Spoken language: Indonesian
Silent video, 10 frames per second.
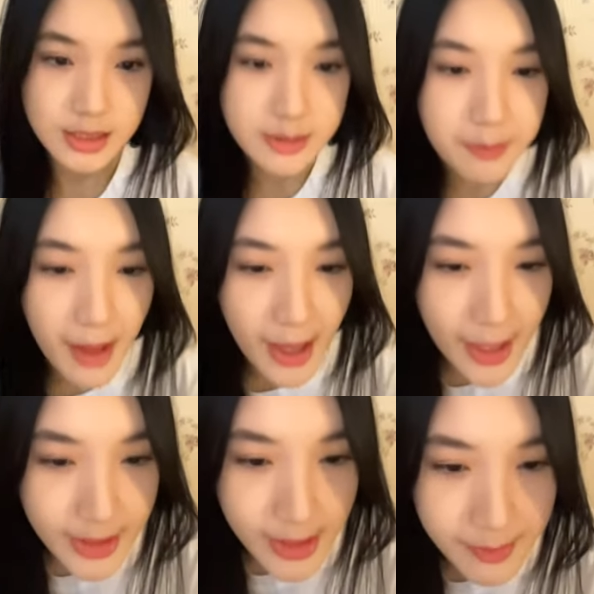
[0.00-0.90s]

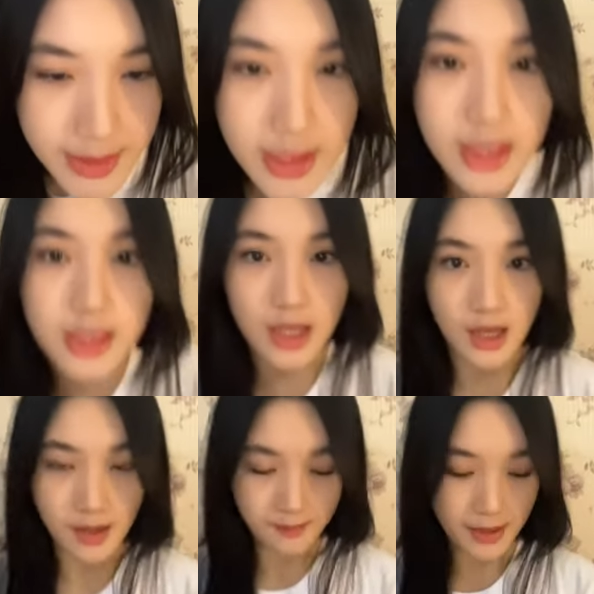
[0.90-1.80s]
semangat yang masih kerja
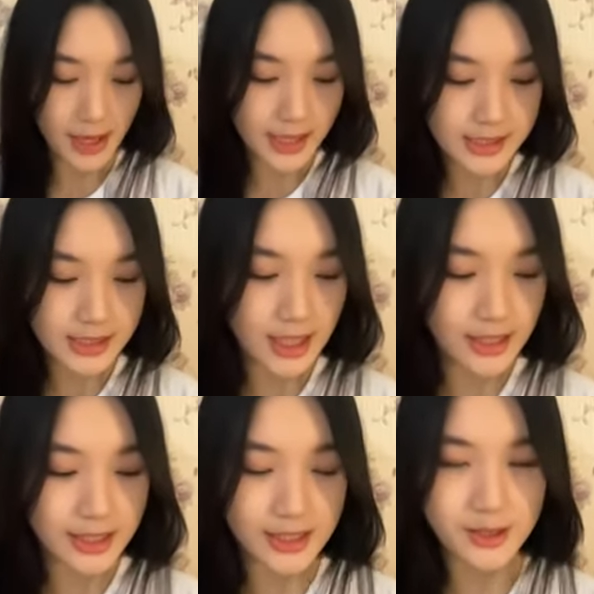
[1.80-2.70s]
makasih
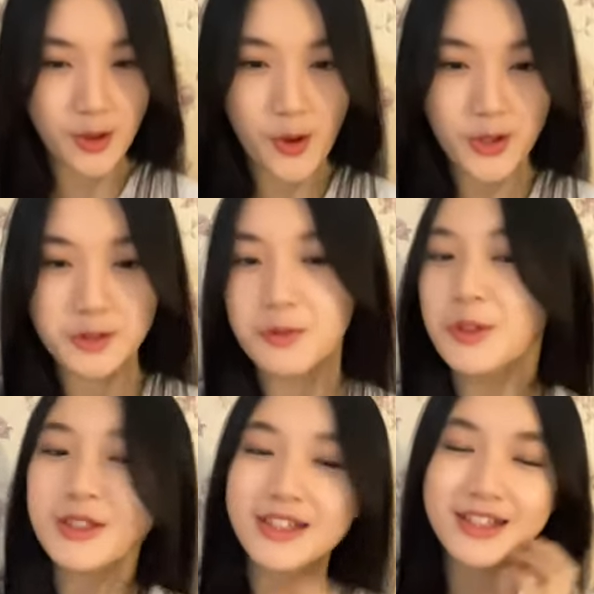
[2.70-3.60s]
kak Kinos
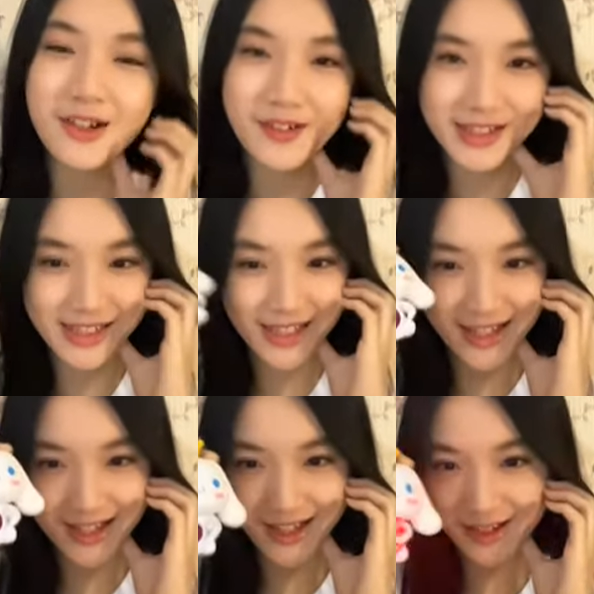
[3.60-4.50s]
baru
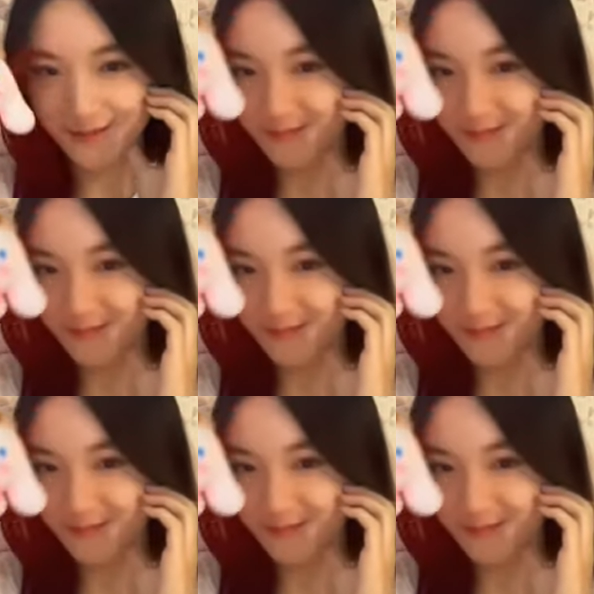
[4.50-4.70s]
cendrawasinya